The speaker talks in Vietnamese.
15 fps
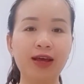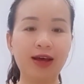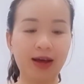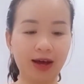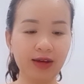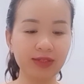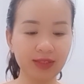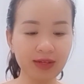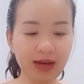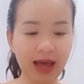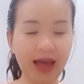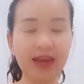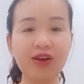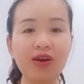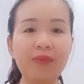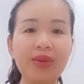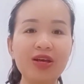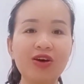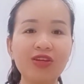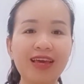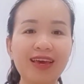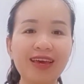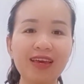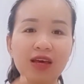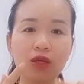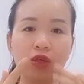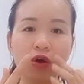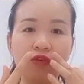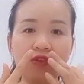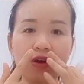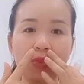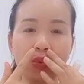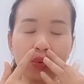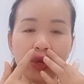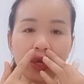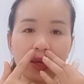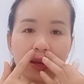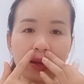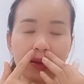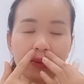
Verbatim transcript: à, thứ hai đó là mình có thể nhỏ vào mũi